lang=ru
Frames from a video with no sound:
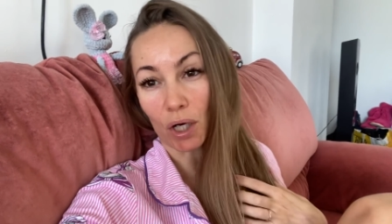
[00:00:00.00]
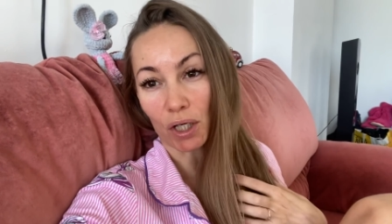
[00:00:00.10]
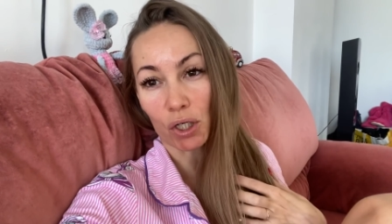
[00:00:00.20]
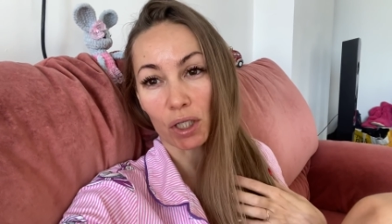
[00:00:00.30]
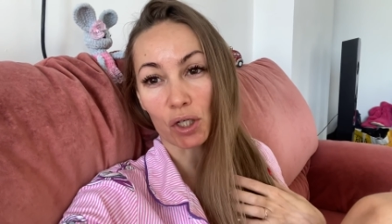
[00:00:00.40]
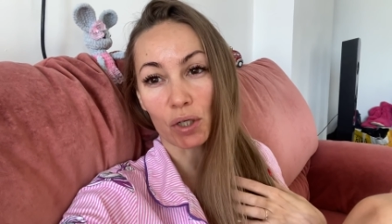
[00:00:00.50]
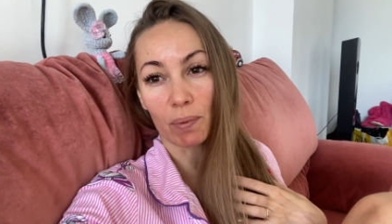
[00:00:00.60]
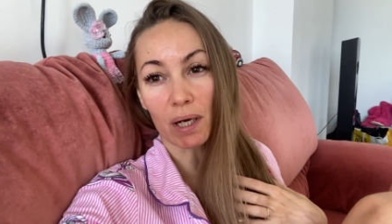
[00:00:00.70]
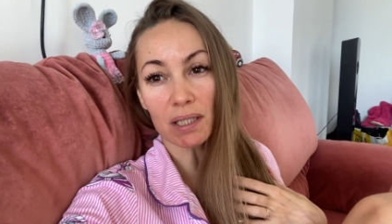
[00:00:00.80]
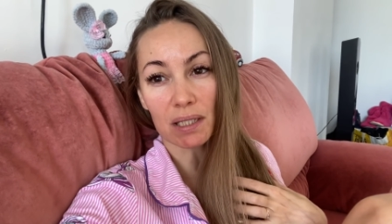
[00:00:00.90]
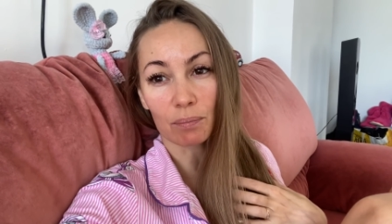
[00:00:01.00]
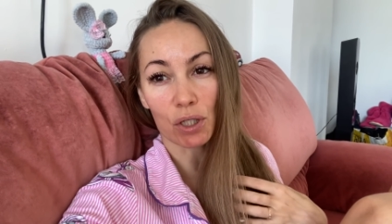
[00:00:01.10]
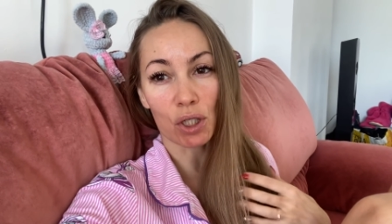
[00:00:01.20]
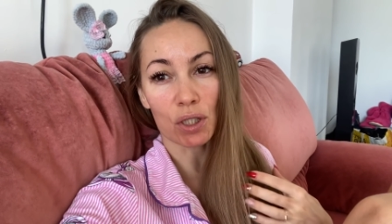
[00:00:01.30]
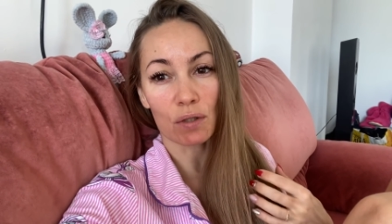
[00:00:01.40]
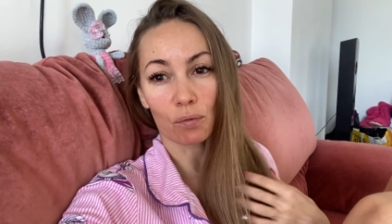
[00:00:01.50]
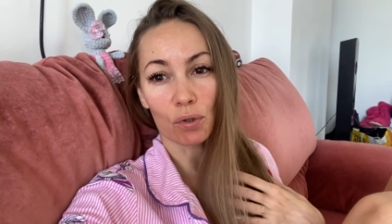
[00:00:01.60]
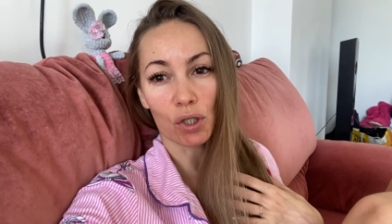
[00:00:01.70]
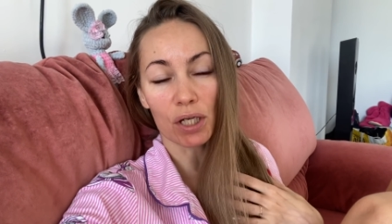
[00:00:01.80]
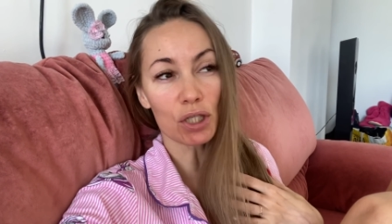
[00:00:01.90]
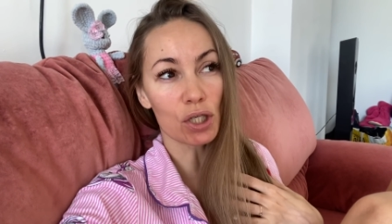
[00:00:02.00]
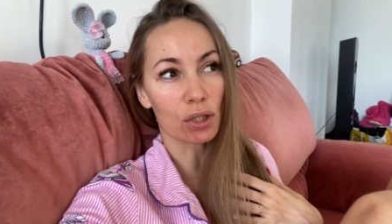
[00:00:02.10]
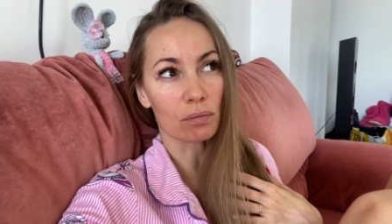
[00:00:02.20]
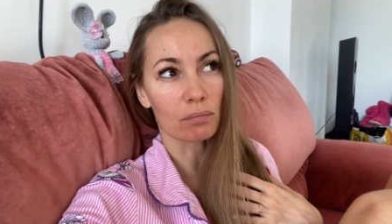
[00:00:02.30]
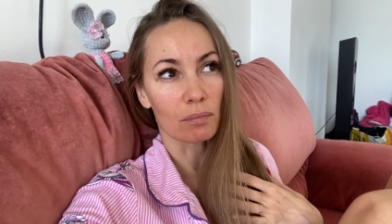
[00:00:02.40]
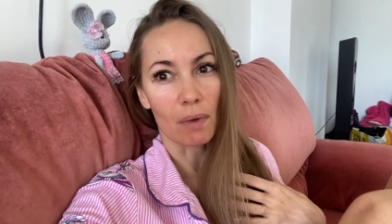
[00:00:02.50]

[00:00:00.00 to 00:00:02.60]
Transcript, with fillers: конечно, ошибаться, большинство женщин,